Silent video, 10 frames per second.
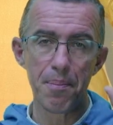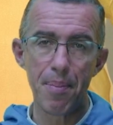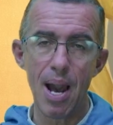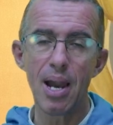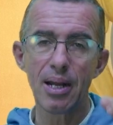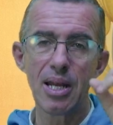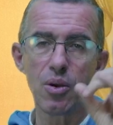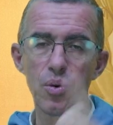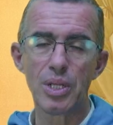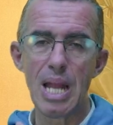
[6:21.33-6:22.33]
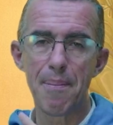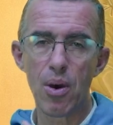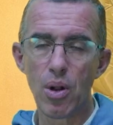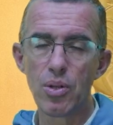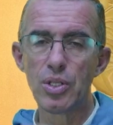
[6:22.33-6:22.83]
par l'écoute de la
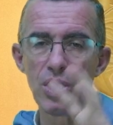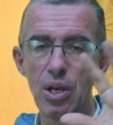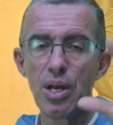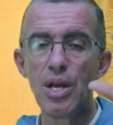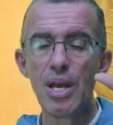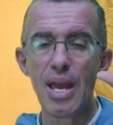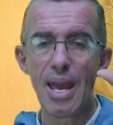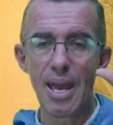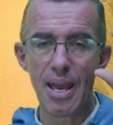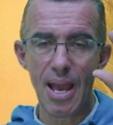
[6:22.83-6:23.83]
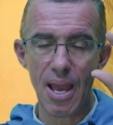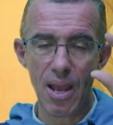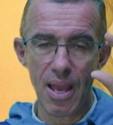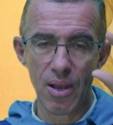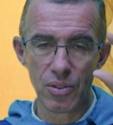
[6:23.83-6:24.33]
parole du Seigneur
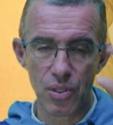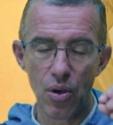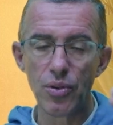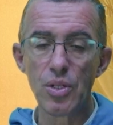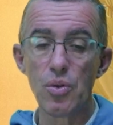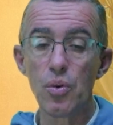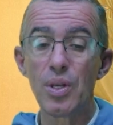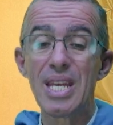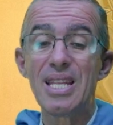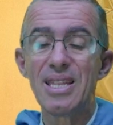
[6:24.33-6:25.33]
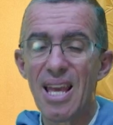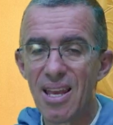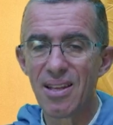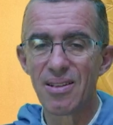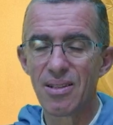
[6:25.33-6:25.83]
est en train de nous
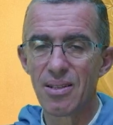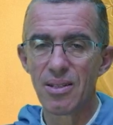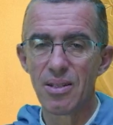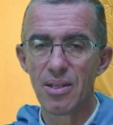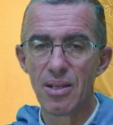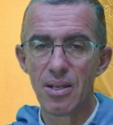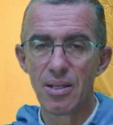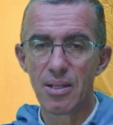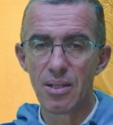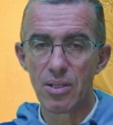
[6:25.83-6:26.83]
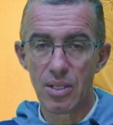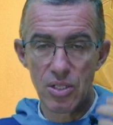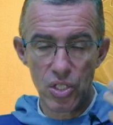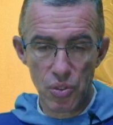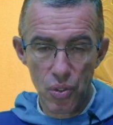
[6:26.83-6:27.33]
guider.
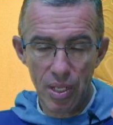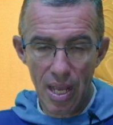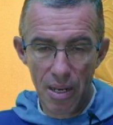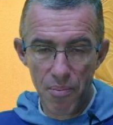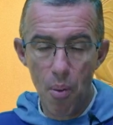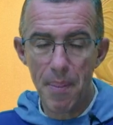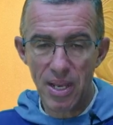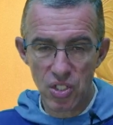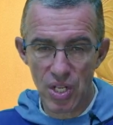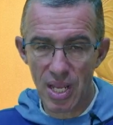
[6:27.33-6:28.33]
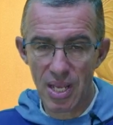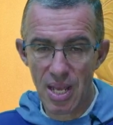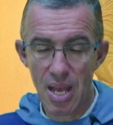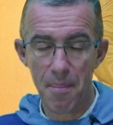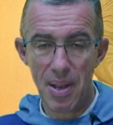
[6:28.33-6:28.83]
Jésus, qui est le bon berger,
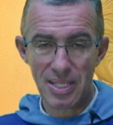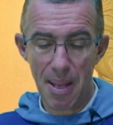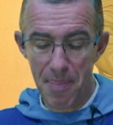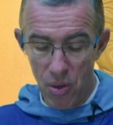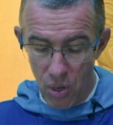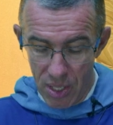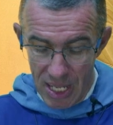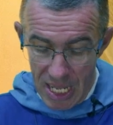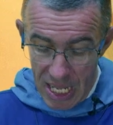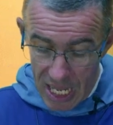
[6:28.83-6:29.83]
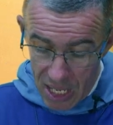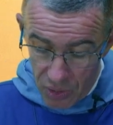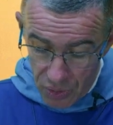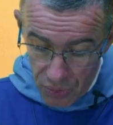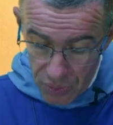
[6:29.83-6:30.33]
par sa parole, il est
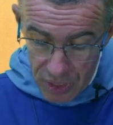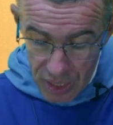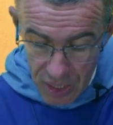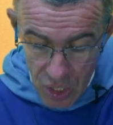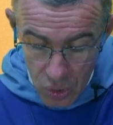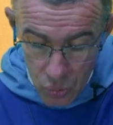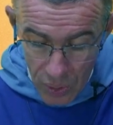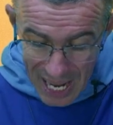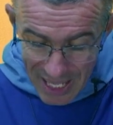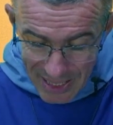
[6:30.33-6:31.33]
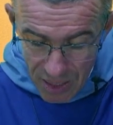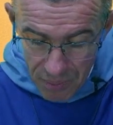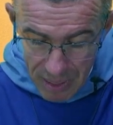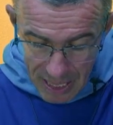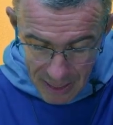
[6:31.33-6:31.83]
en train de nous
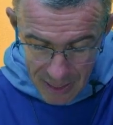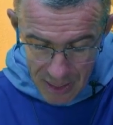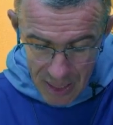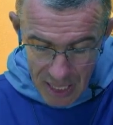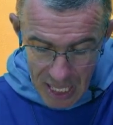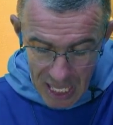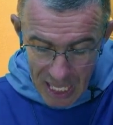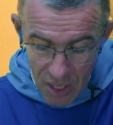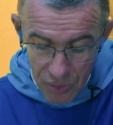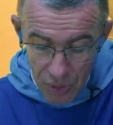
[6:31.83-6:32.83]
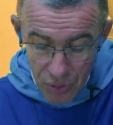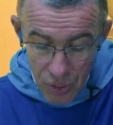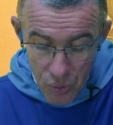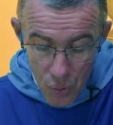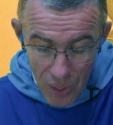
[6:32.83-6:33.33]
rassembler, il est en train de
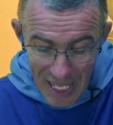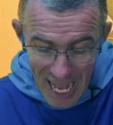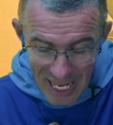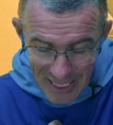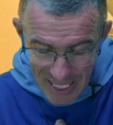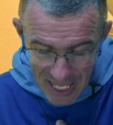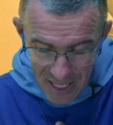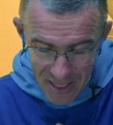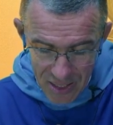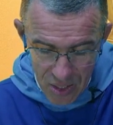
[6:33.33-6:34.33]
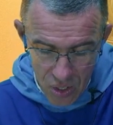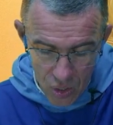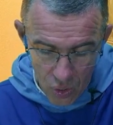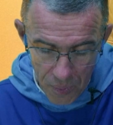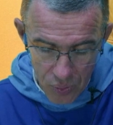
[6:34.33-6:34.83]
nous garder
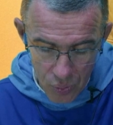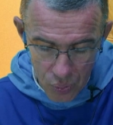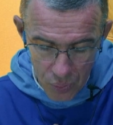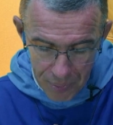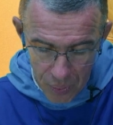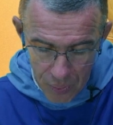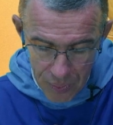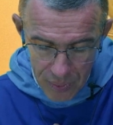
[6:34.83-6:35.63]
comme son troupeau.